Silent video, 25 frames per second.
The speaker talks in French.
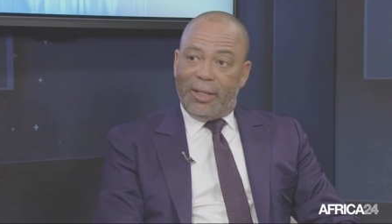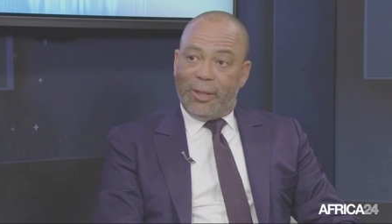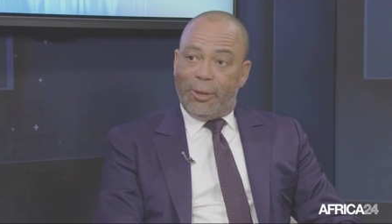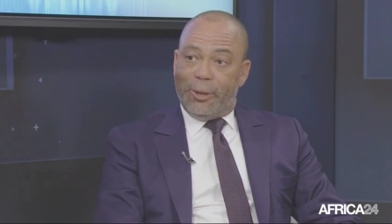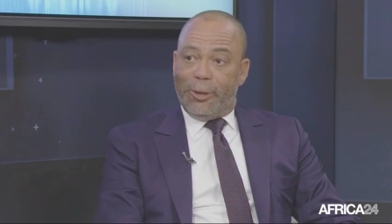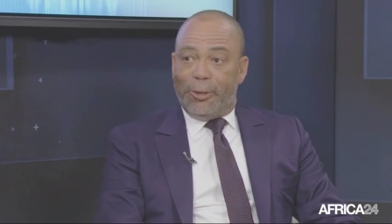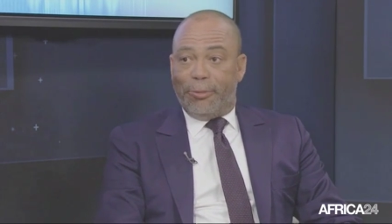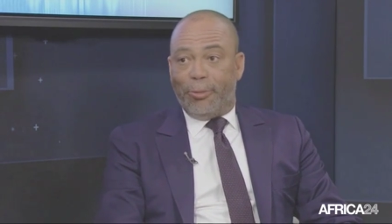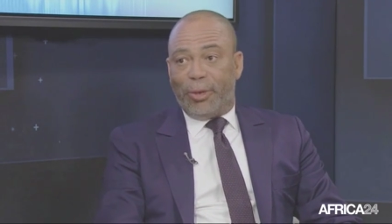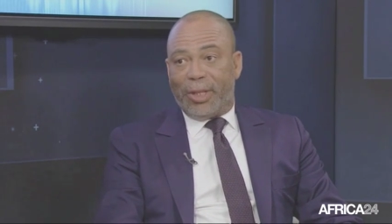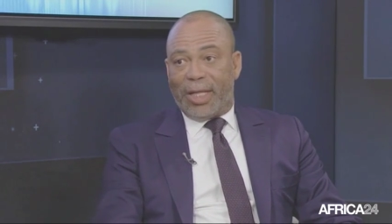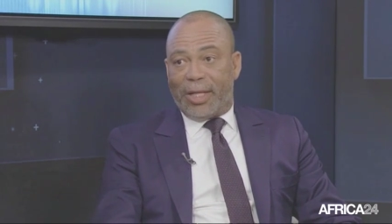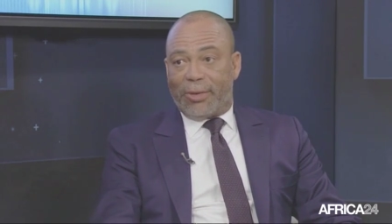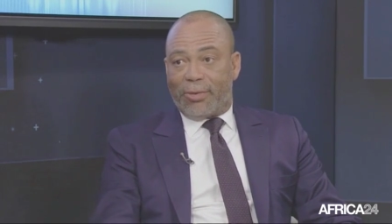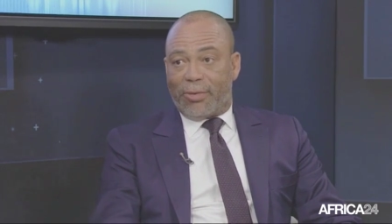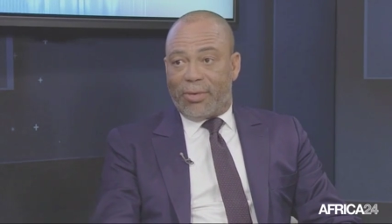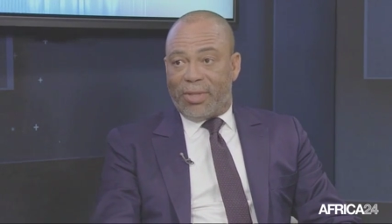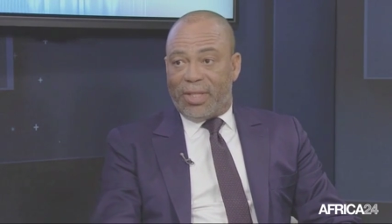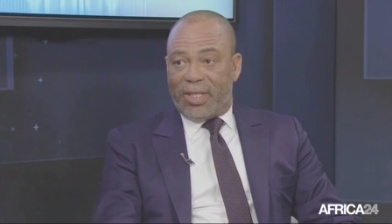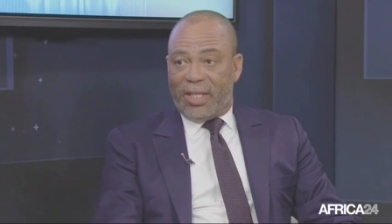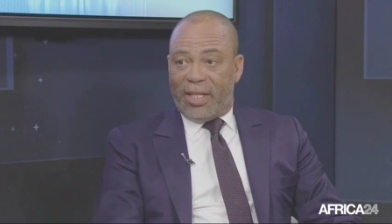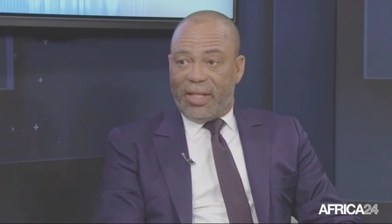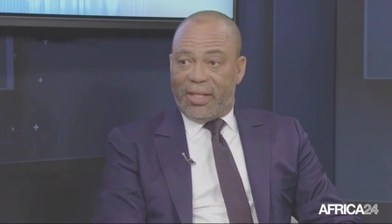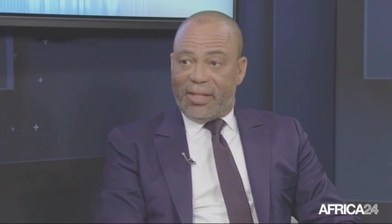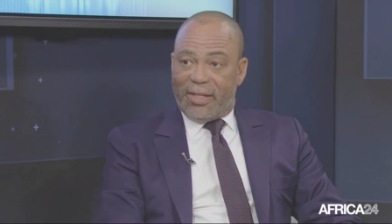Euh, mon
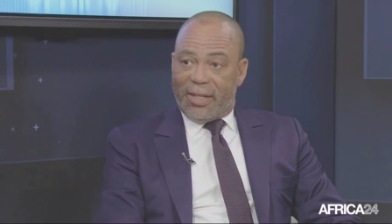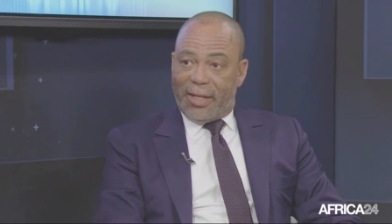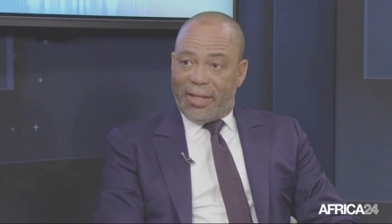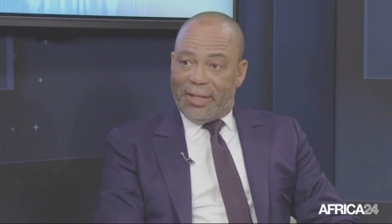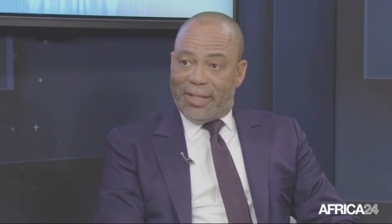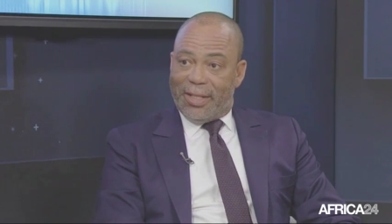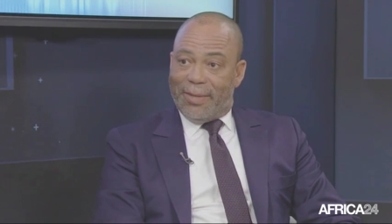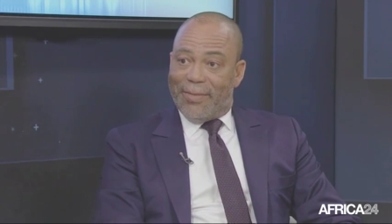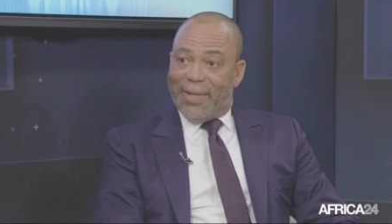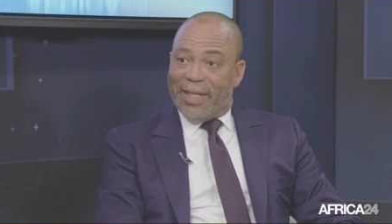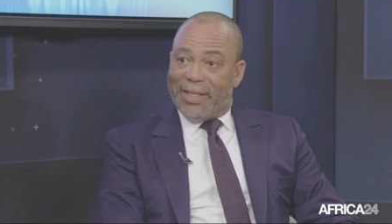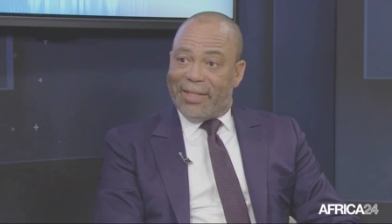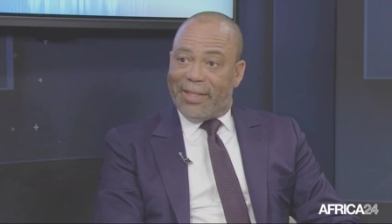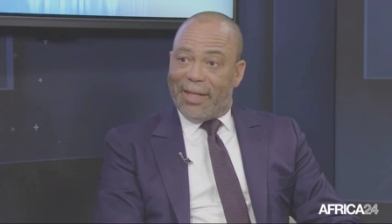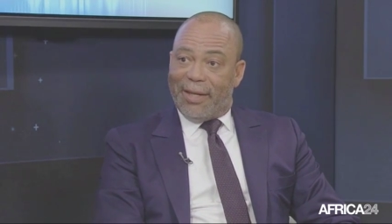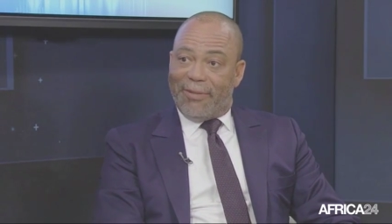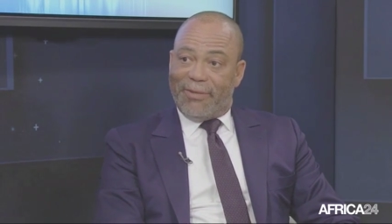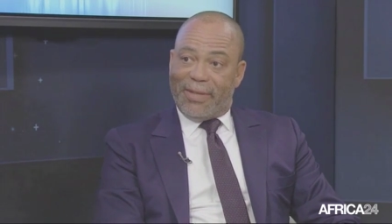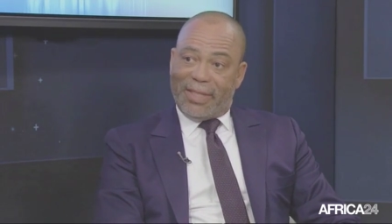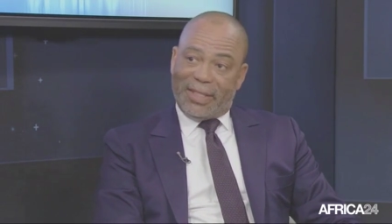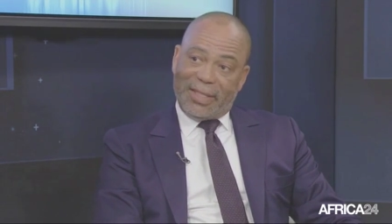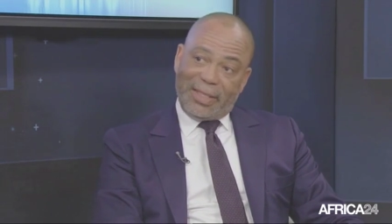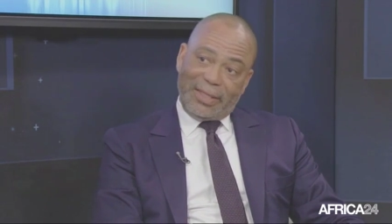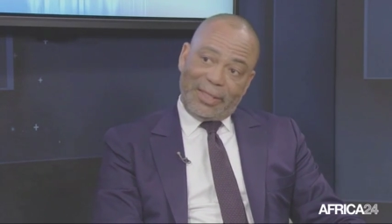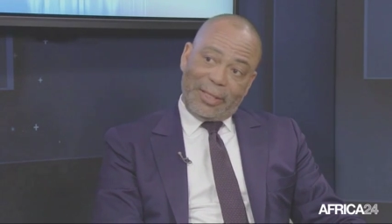associé Issa Diabaté a
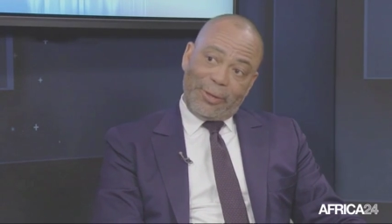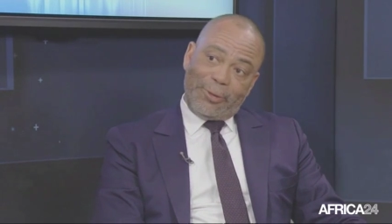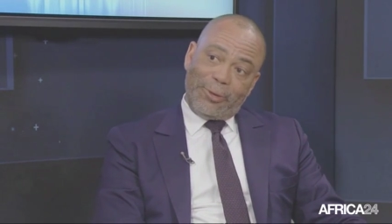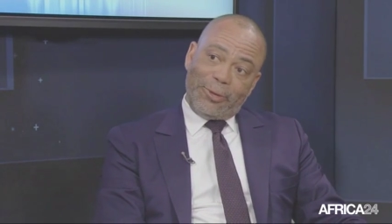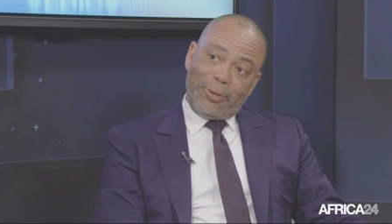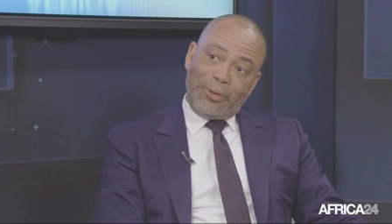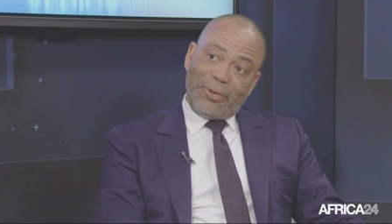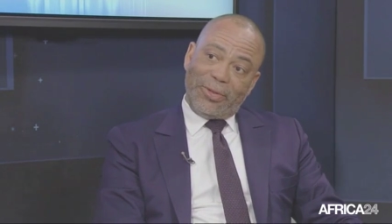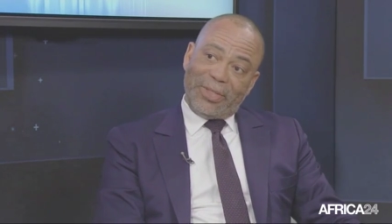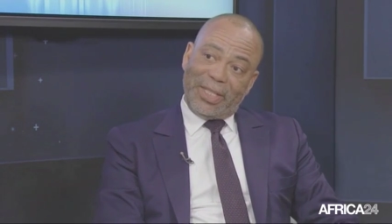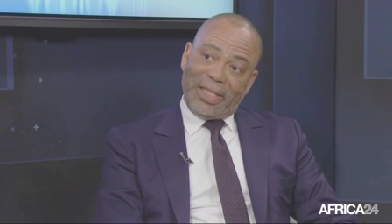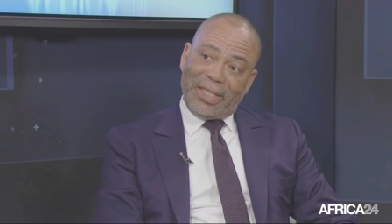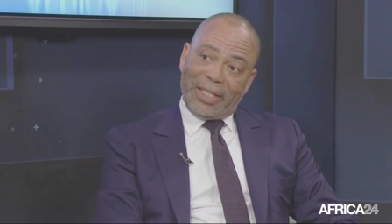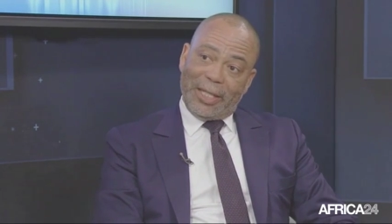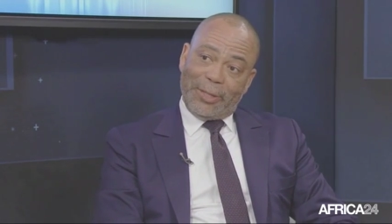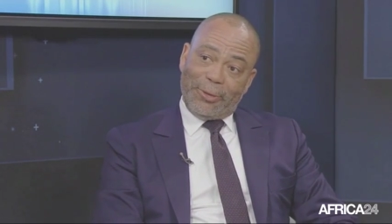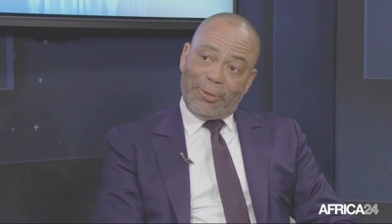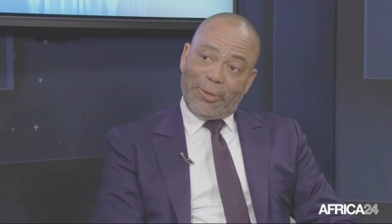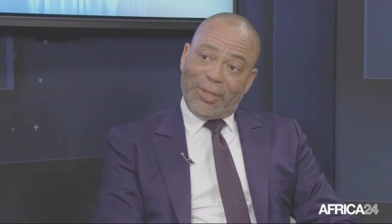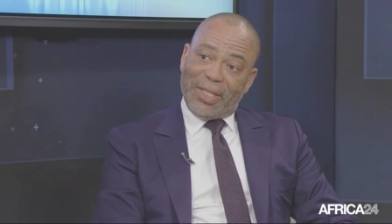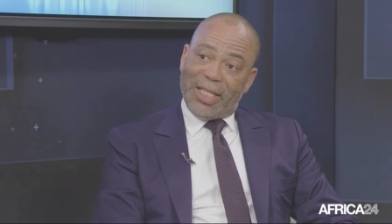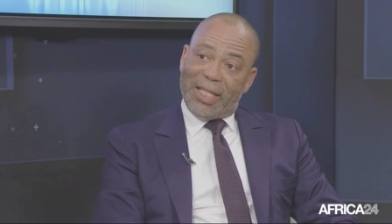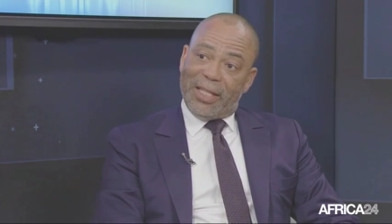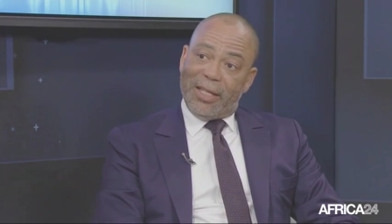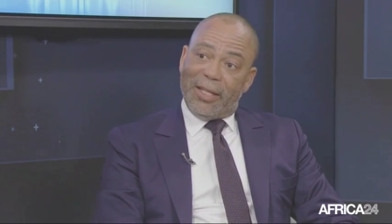fait ses études aux
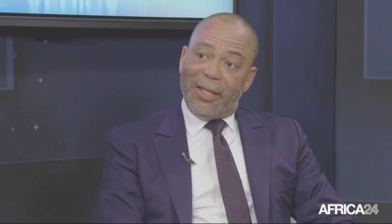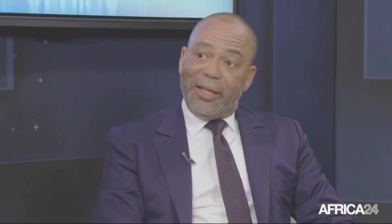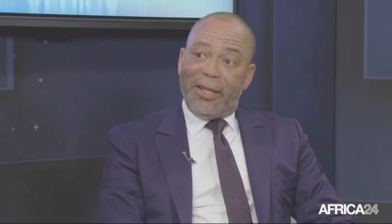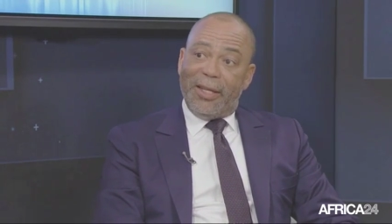États-Unis.